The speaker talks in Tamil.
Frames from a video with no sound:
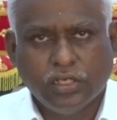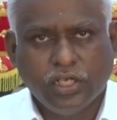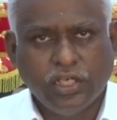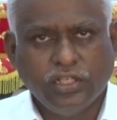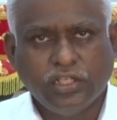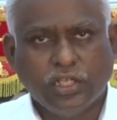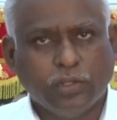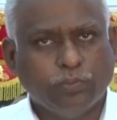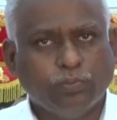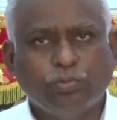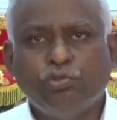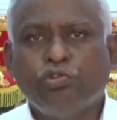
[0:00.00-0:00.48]

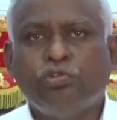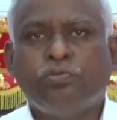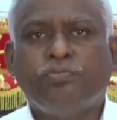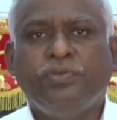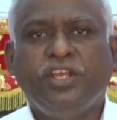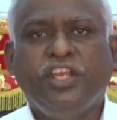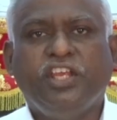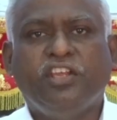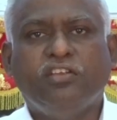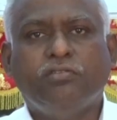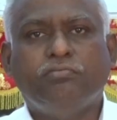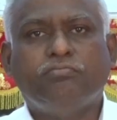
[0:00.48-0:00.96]
இந்த
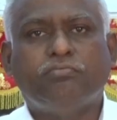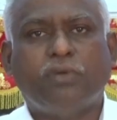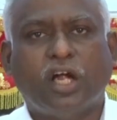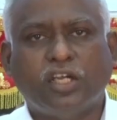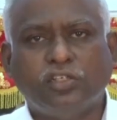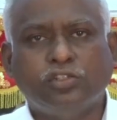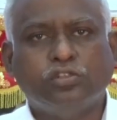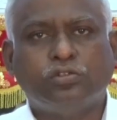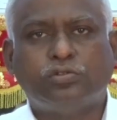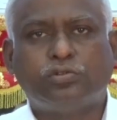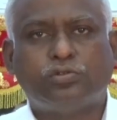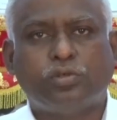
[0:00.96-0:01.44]
பூமியின்
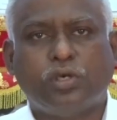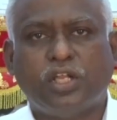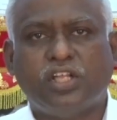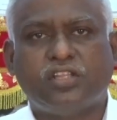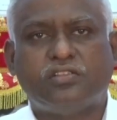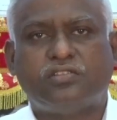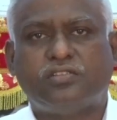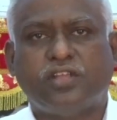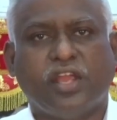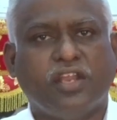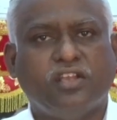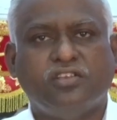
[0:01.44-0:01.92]

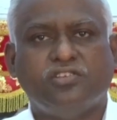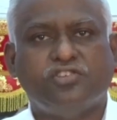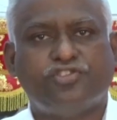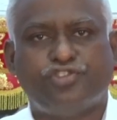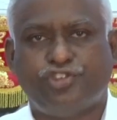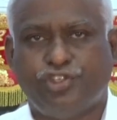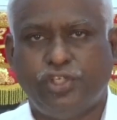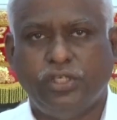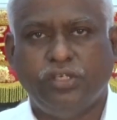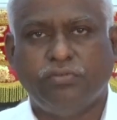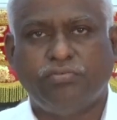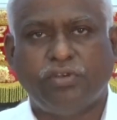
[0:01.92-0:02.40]
மனுக்குலத்தின்
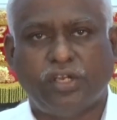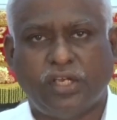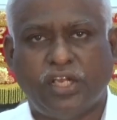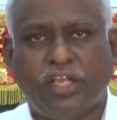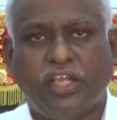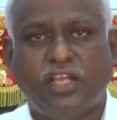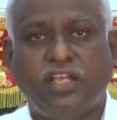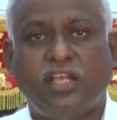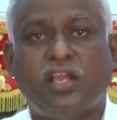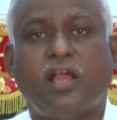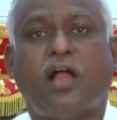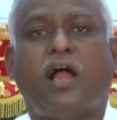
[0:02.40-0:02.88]

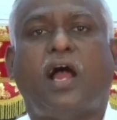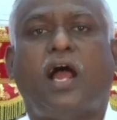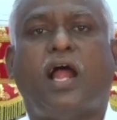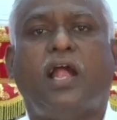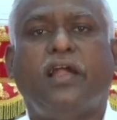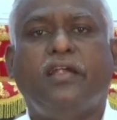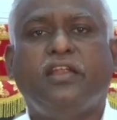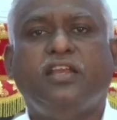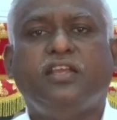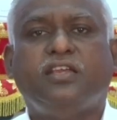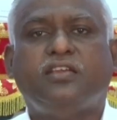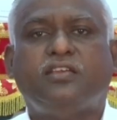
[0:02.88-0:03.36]
ஜீவனை
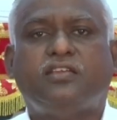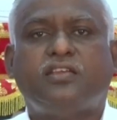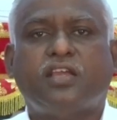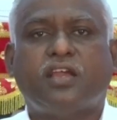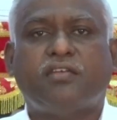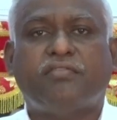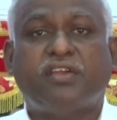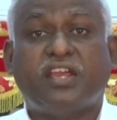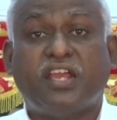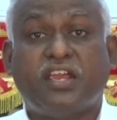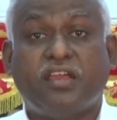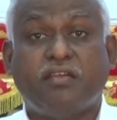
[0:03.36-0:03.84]

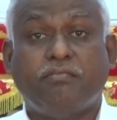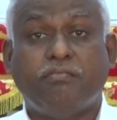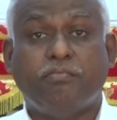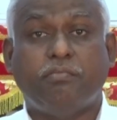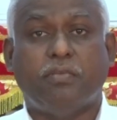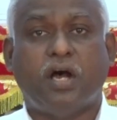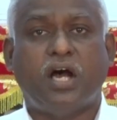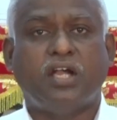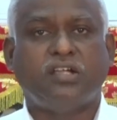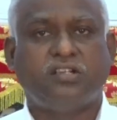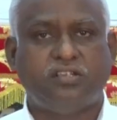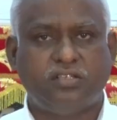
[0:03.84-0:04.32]
அழிக்கவே
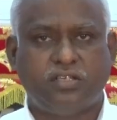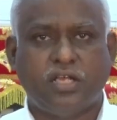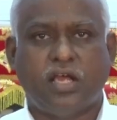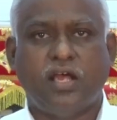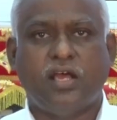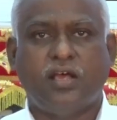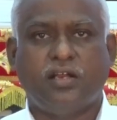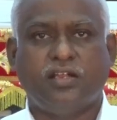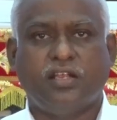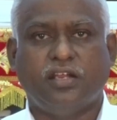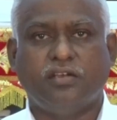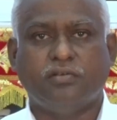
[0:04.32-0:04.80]

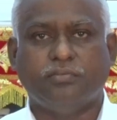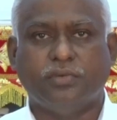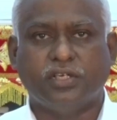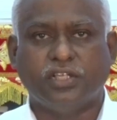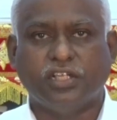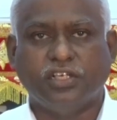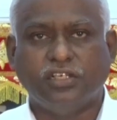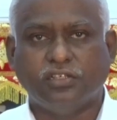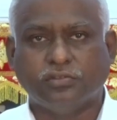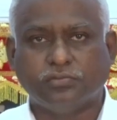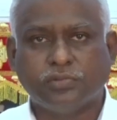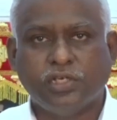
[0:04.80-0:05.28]
மாட்டார்
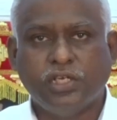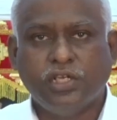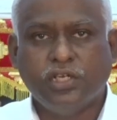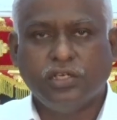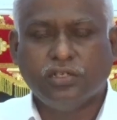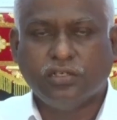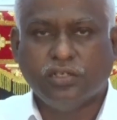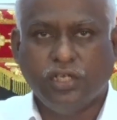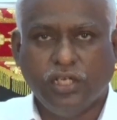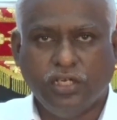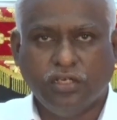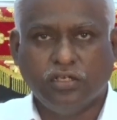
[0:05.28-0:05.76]
என்பதையும்
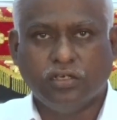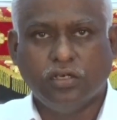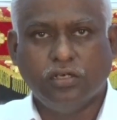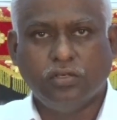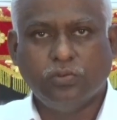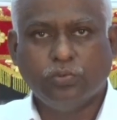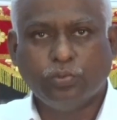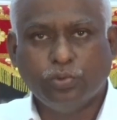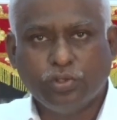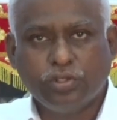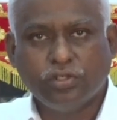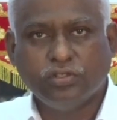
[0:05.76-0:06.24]

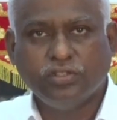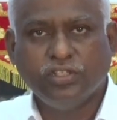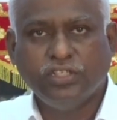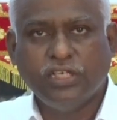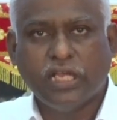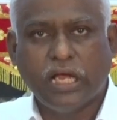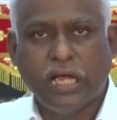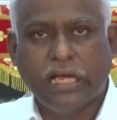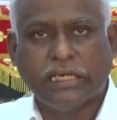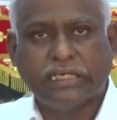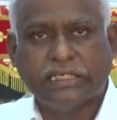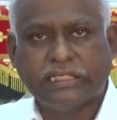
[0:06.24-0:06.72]
நீங்கள்
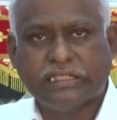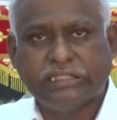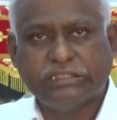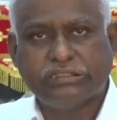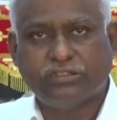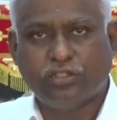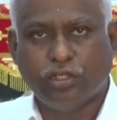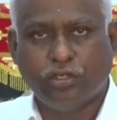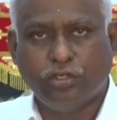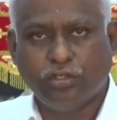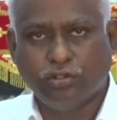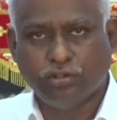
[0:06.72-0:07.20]
உறுதியாக
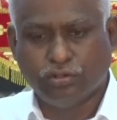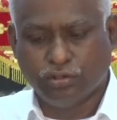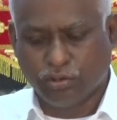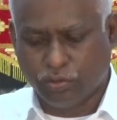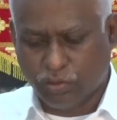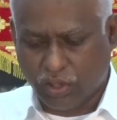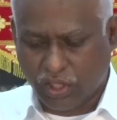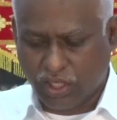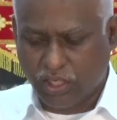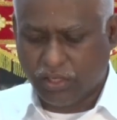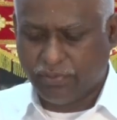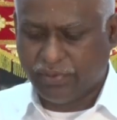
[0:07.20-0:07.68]
தெரிந்து
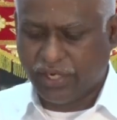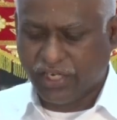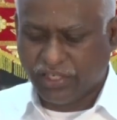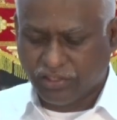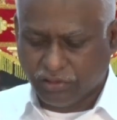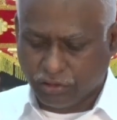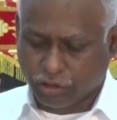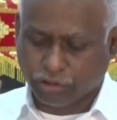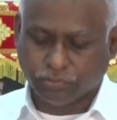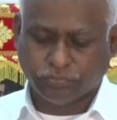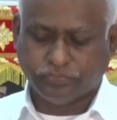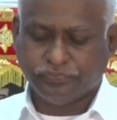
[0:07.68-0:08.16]
கொள்ள
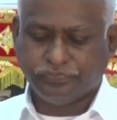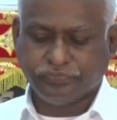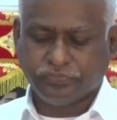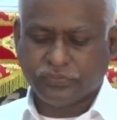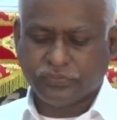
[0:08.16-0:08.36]
வேண்டும்